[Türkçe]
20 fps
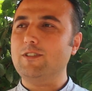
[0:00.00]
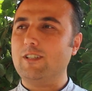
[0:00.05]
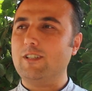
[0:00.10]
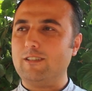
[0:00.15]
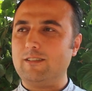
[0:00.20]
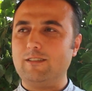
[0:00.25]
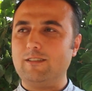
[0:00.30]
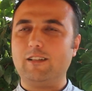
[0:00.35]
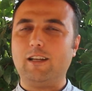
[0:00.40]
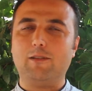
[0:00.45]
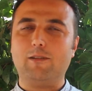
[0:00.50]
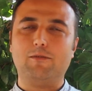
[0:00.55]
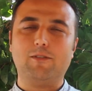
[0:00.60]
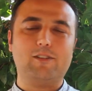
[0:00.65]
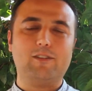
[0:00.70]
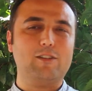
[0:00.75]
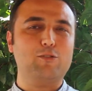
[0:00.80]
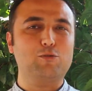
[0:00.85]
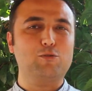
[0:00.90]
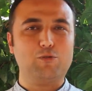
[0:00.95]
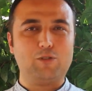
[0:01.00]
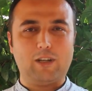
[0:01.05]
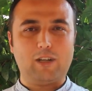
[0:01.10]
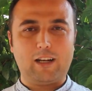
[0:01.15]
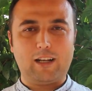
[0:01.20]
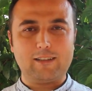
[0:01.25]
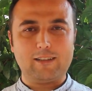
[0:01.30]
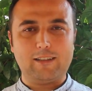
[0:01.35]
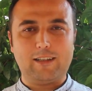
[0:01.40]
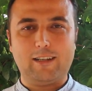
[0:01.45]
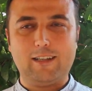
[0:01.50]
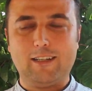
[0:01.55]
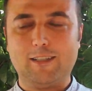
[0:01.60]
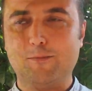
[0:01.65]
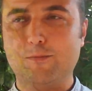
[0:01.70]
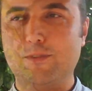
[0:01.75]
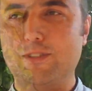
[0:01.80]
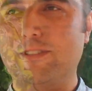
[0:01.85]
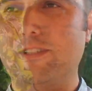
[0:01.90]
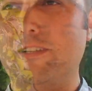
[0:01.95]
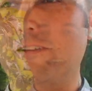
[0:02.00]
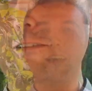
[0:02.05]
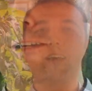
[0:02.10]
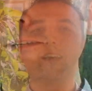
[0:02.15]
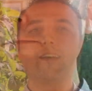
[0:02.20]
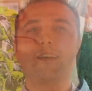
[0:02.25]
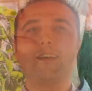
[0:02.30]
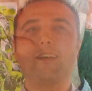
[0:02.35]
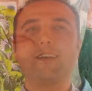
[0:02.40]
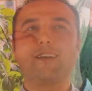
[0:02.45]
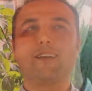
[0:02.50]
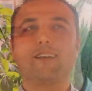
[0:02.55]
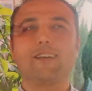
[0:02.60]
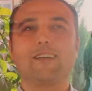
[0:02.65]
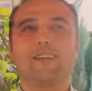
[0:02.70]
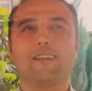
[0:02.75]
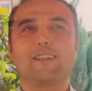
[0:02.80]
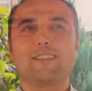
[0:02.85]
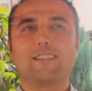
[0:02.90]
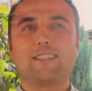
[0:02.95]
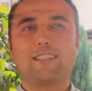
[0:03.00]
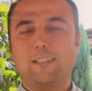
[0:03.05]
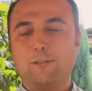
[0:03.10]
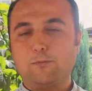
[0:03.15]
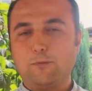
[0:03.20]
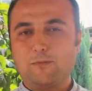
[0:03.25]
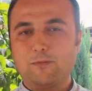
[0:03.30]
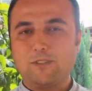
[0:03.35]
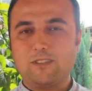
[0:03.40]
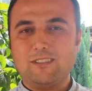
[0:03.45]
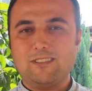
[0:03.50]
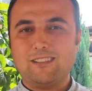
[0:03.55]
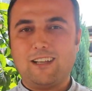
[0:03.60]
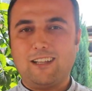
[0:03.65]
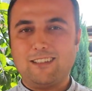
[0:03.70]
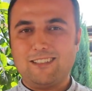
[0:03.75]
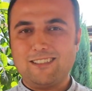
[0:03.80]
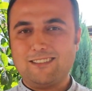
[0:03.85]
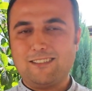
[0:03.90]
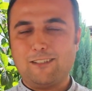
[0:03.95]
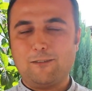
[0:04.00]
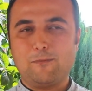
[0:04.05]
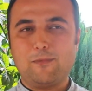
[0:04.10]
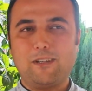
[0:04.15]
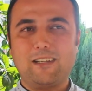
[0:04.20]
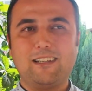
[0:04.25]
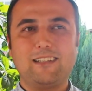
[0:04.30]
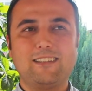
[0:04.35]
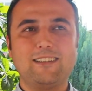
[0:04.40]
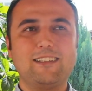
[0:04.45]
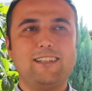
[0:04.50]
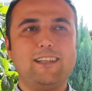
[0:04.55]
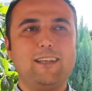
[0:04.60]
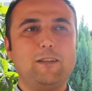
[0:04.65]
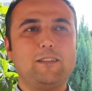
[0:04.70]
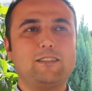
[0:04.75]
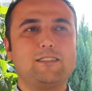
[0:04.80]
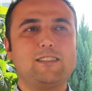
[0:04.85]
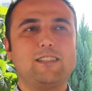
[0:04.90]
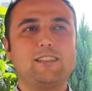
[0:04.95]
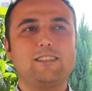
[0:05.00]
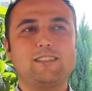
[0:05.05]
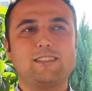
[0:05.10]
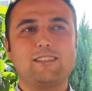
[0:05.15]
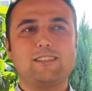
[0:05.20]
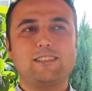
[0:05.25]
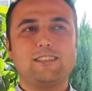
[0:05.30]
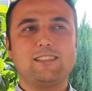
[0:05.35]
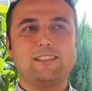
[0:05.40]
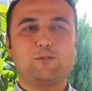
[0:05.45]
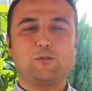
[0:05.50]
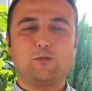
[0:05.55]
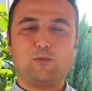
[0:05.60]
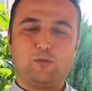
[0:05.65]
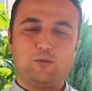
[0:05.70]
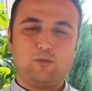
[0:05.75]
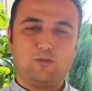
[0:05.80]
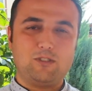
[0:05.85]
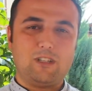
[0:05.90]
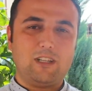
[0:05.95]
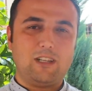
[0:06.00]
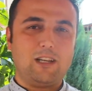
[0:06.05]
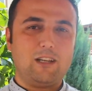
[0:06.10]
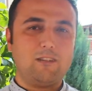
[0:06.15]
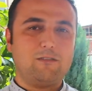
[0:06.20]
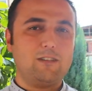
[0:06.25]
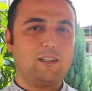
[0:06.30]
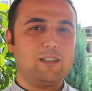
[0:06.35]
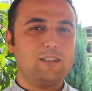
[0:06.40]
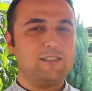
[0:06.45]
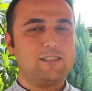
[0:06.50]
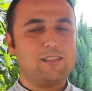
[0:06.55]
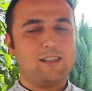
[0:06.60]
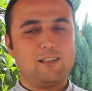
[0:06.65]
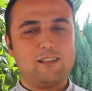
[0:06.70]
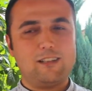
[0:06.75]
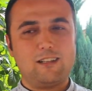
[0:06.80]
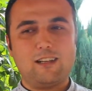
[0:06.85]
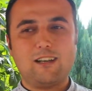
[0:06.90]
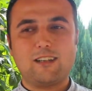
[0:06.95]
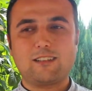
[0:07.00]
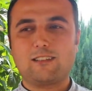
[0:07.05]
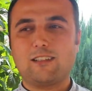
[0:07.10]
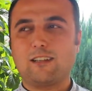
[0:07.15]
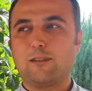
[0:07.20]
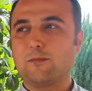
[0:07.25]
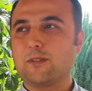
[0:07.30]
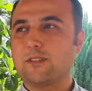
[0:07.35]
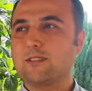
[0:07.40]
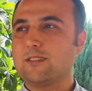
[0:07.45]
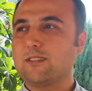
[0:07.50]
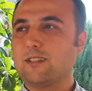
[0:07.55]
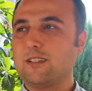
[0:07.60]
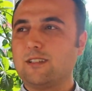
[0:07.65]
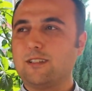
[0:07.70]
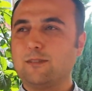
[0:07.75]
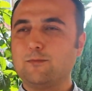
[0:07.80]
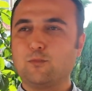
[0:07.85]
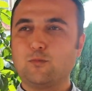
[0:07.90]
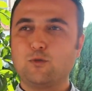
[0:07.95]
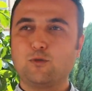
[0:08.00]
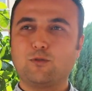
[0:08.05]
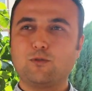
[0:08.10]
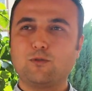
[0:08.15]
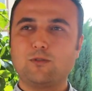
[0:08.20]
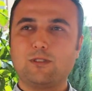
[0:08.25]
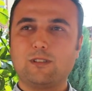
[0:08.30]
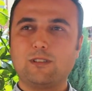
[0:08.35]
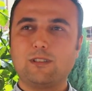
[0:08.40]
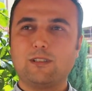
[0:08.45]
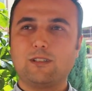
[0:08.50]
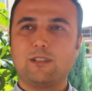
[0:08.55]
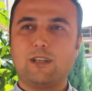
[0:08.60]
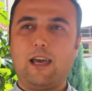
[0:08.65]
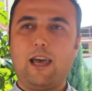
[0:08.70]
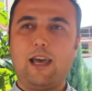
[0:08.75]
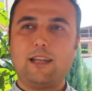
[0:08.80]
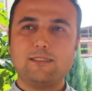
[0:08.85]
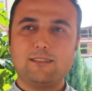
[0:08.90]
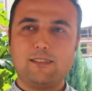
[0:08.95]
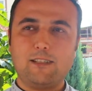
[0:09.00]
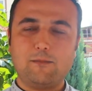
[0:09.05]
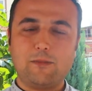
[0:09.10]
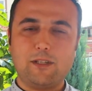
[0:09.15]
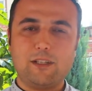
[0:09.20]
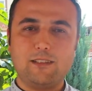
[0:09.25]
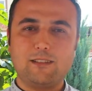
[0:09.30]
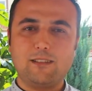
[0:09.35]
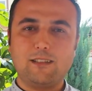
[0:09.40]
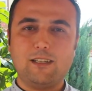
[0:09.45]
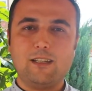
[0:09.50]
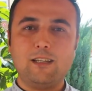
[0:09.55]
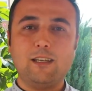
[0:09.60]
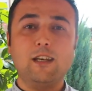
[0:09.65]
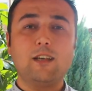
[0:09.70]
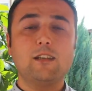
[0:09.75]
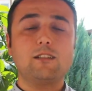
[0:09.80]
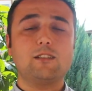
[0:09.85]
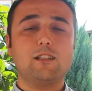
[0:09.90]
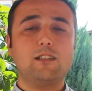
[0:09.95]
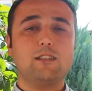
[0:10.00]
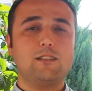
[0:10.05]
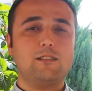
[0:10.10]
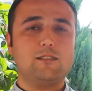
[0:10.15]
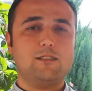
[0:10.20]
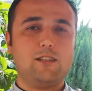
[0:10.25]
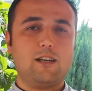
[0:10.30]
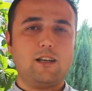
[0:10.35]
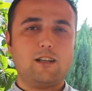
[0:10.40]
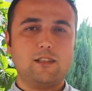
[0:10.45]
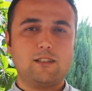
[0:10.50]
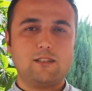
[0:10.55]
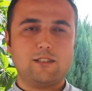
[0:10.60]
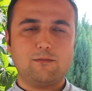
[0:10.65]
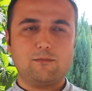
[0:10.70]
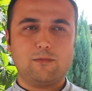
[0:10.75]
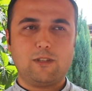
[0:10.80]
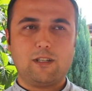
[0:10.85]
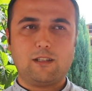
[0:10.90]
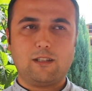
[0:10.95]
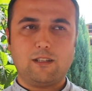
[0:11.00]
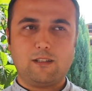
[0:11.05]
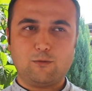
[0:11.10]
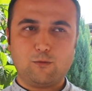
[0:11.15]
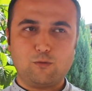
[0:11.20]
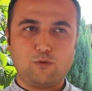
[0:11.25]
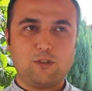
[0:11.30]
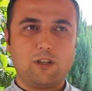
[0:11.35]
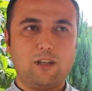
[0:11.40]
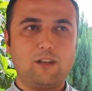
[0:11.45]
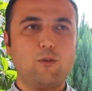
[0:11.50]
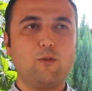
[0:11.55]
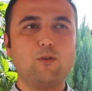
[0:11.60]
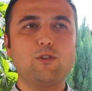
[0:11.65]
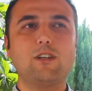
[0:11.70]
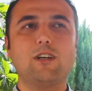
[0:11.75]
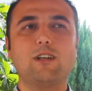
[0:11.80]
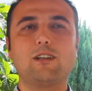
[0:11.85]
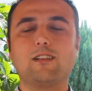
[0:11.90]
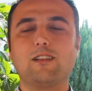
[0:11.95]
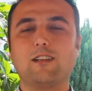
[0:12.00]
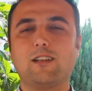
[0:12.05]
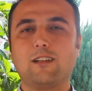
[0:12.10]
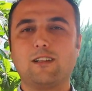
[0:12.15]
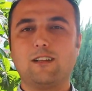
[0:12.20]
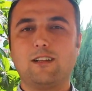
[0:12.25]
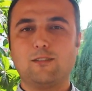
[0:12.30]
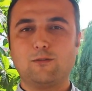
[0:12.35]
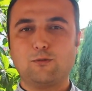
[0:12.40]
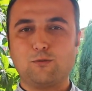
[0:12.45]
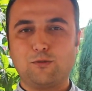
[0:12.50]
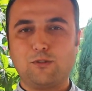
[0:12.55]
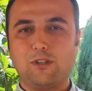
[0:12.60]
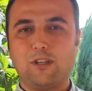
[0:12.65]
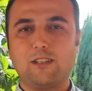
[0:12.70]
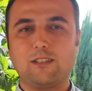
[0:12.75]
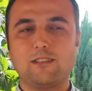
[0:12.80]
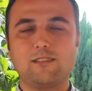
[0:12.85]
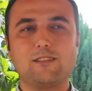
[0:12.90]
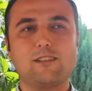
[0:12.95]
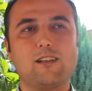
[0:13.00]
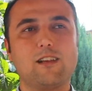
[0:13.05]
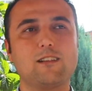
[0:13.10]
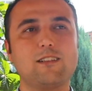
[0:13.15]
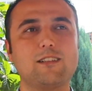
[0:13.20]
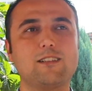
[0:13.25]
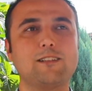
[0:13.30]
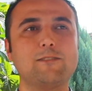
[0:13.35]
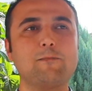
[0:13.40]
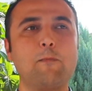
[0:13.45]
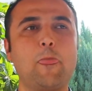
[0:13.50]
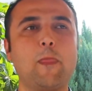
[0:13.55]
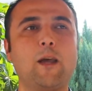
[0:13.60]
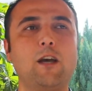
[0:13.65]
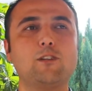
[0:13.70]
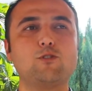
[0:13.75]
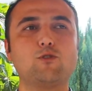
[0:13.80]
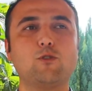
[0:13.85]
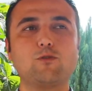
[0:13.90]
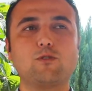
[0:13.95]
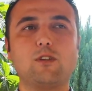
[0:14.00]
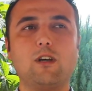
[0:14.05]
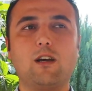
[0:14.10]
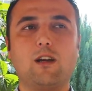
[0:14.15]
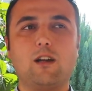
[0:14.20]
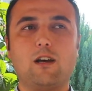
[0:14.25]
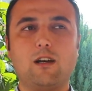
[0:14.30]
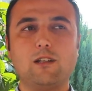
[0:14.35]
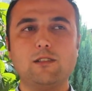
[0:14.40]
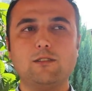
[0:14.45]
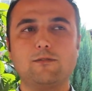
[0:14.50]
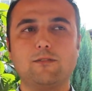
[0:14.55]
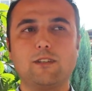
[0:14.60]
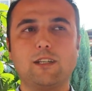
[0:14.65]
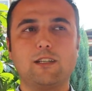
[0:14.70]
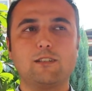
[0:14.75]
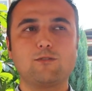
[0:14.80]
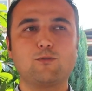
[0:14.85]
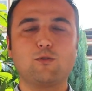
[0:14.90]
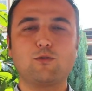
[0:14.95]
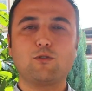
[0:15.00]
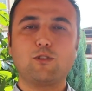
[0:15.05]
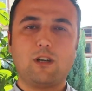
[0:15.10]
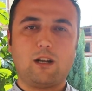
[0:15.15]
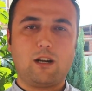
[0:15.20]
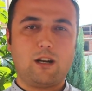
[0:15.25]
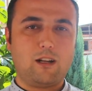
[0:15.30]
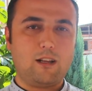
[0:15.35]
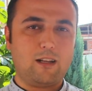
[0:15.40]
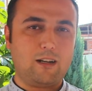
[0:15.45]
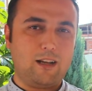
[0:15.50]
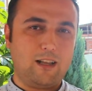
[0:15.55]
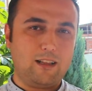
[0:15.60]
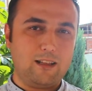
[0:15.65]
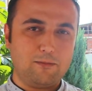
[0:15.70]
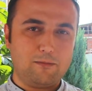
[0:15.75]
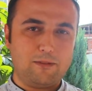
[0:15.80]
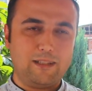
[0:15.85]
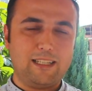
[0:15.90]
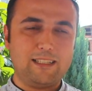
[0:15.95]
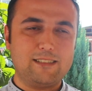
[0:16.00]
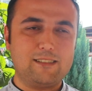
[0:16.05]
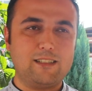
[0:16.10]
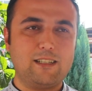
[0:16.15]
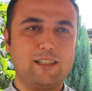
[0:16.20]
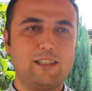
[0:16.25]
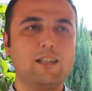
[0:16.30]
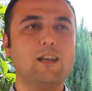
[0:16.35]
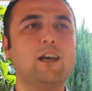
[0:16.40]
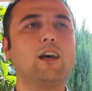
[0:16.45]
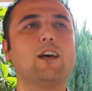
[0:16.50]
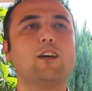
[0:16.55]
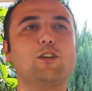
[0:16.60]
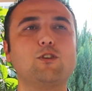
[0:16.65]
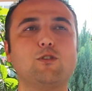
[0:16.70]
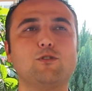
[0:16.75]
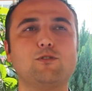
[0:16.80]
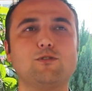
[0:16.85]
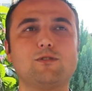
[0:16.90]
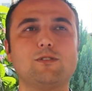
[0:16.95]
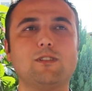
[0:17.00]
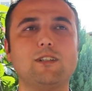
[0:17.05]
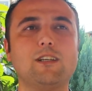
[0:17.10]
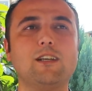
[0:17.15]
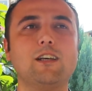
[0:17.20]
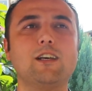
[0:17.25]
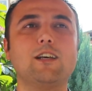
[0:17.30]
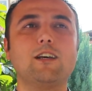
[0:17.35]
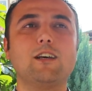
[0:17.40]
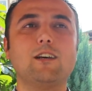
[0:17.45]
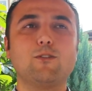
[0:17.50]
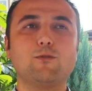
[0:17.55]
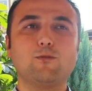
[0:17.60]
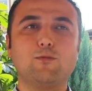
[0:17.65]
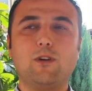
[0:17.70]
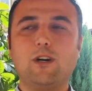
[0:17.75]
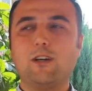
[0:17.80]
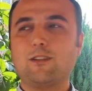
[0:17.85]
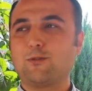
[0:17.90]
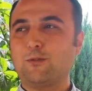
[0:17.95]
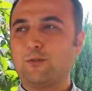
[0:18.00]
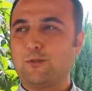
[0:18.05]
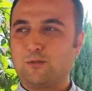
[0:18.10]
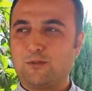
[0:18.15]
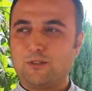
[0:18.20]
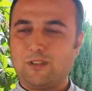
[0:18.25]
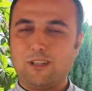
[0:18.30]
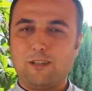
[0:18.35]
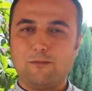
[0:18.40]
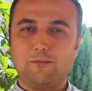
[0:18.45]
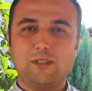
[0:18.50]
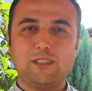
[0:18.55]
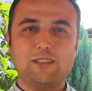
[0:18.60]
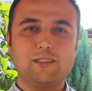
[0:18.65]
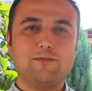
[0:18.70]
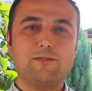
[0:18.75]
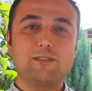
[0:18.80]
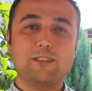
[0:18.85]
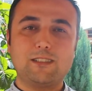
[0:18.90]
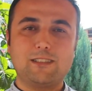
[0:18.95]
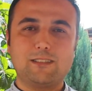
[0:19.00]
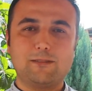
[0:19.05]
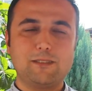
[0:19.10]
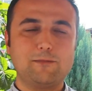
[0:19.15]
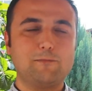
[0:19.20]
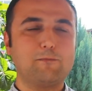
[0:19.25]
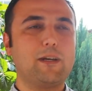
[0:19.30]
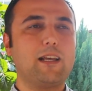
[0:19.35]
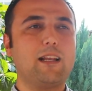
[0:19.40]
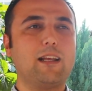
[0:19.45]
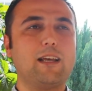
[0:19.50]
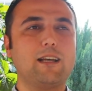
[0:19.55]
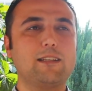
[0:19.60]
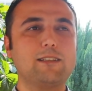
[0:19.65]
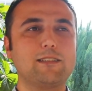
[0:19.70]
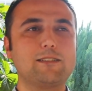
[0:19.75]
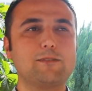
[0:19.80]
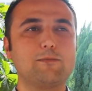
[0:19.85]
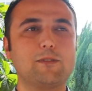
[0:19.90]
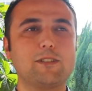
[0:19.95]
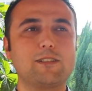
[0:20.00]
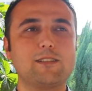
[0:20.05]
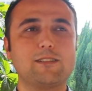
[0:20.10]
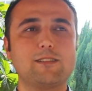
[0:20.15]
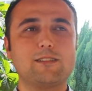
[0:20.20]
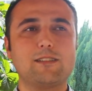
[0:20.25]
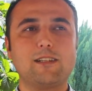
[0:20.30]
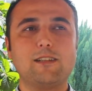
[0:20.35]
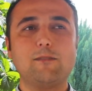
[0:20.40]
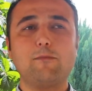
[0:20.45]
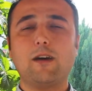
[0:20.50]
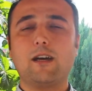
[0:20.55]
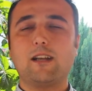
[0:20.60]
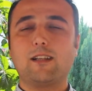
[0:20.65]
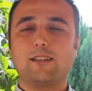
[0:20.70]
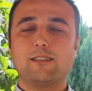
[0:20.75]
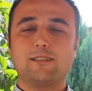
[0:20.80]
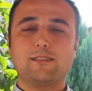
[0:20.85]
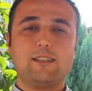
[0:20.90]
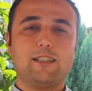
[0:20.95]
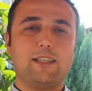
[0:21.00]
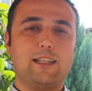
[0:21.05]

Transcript: İçerisinde elbette Türk karakterlerimiz de var. Kitabımızın ana temelinde çeşitli düşünceler var insanlara aktarmak istediğim. Bunun e, en temelinde şekilci yaklaşımlardan uzak, ön yargılardan uzak insanların çok daha rahat ve doğru kararlar alabileceği yönünde ufak da olsa bir fikri beyan etmek istedim, herkese